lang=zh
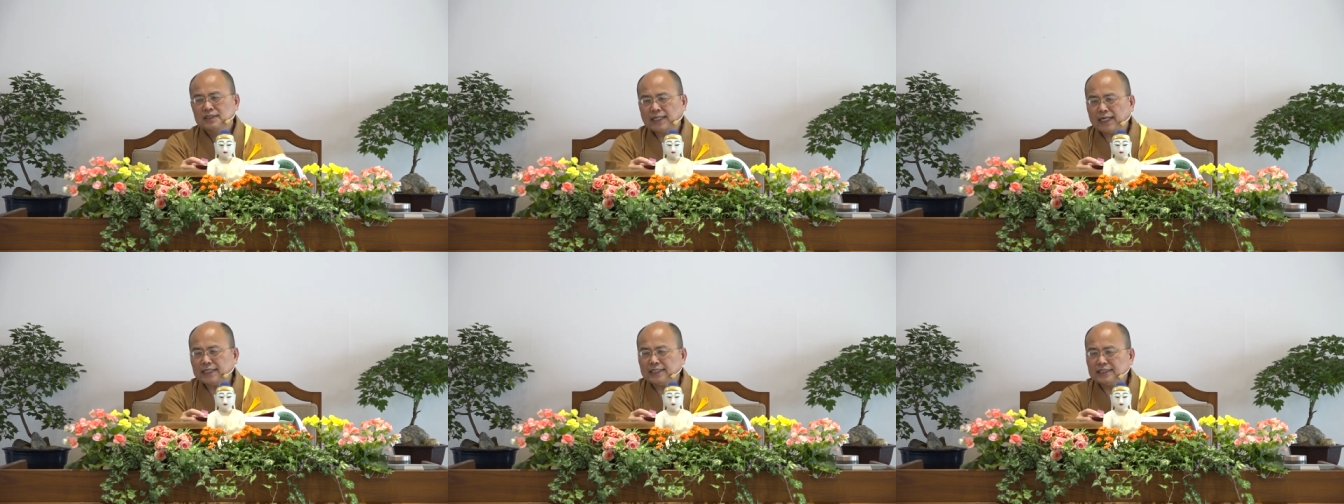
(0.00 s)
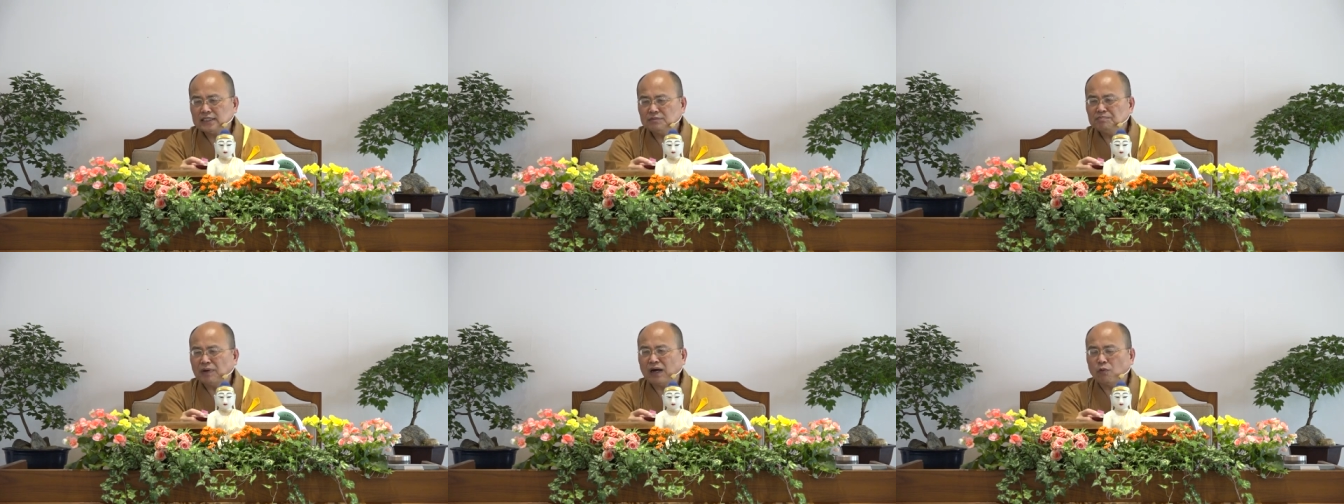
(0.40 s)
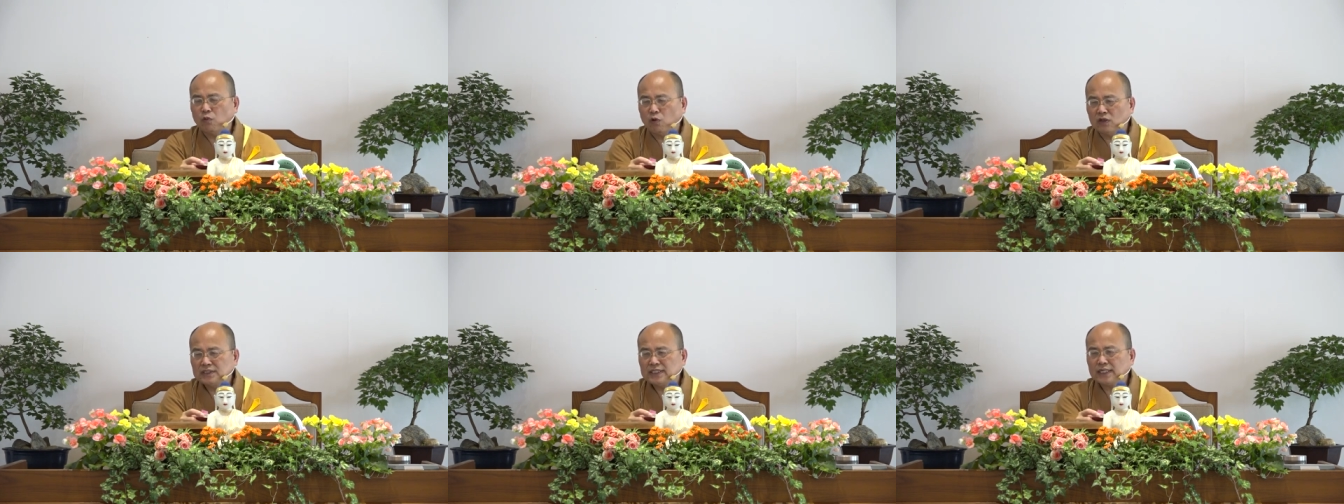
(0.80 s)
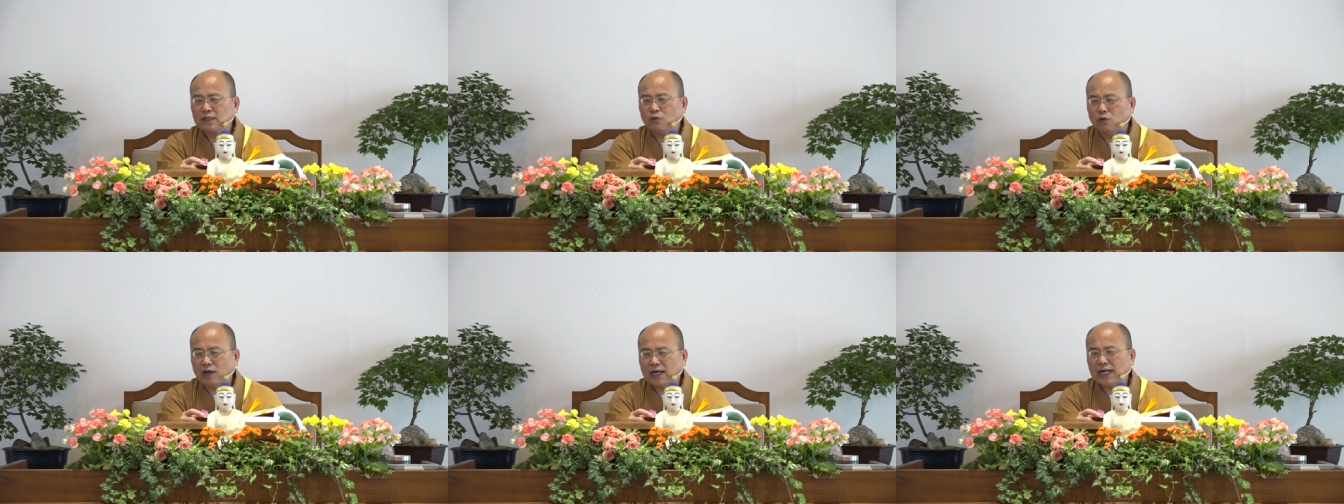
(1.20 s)
他已经把我
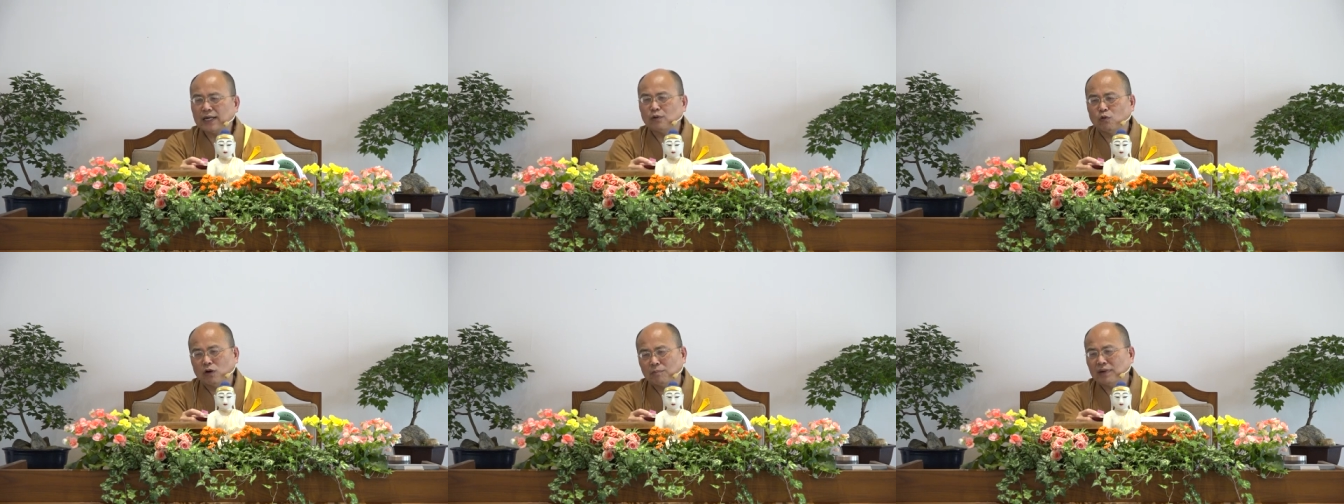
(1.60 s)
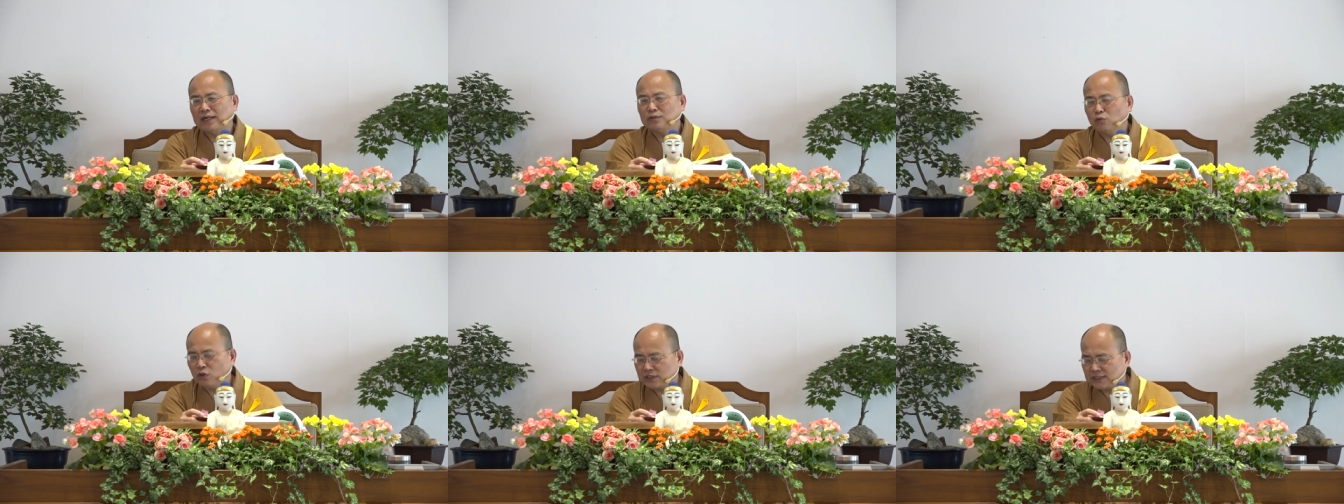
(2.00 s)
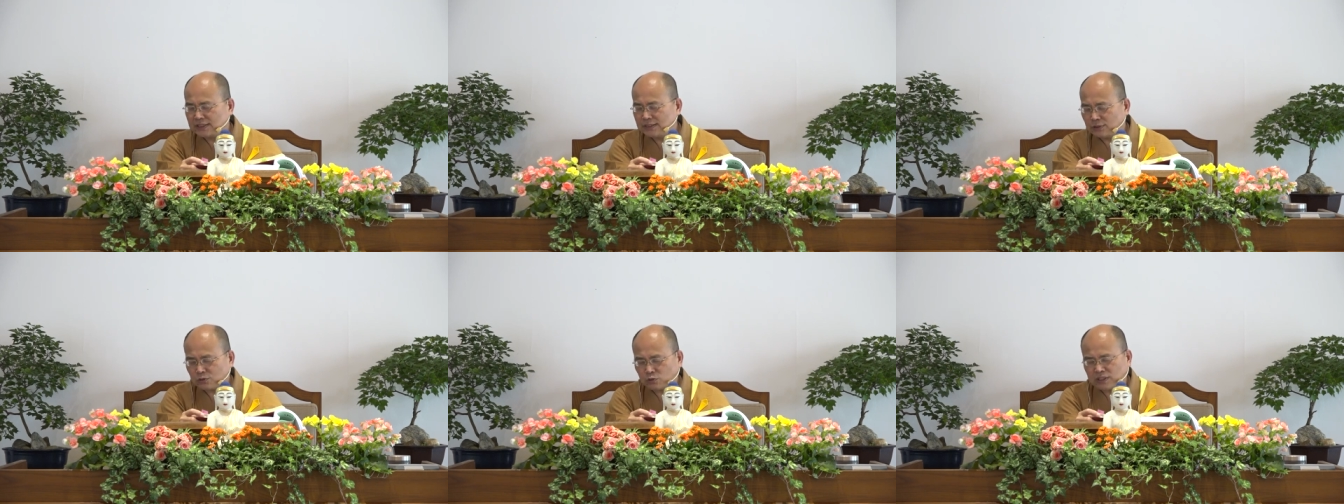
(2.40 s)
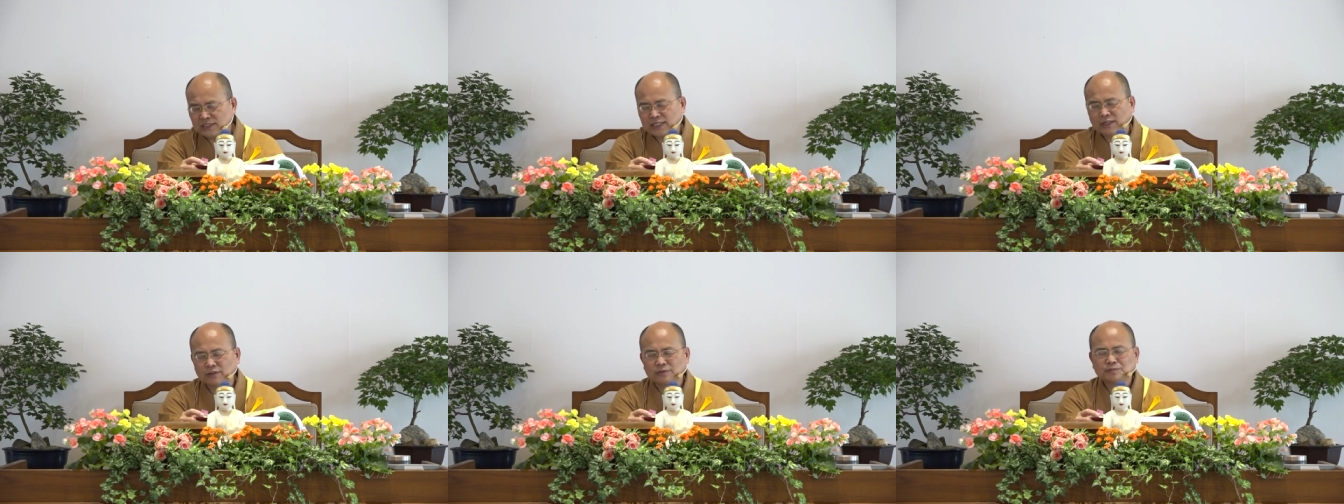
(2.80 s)
见我爱我慢我吃都断
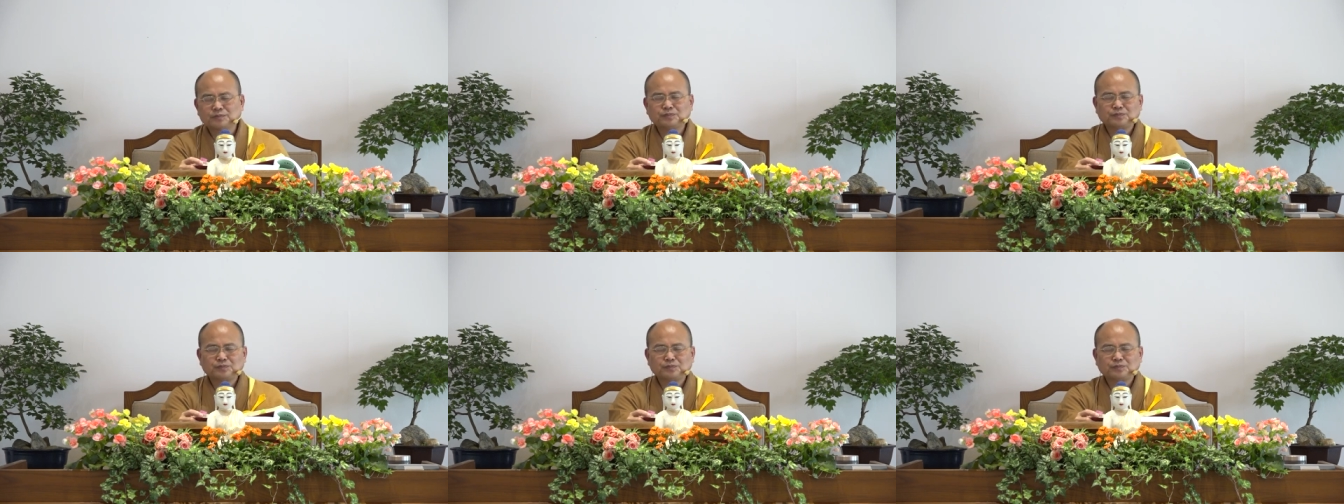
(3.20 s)
掉了，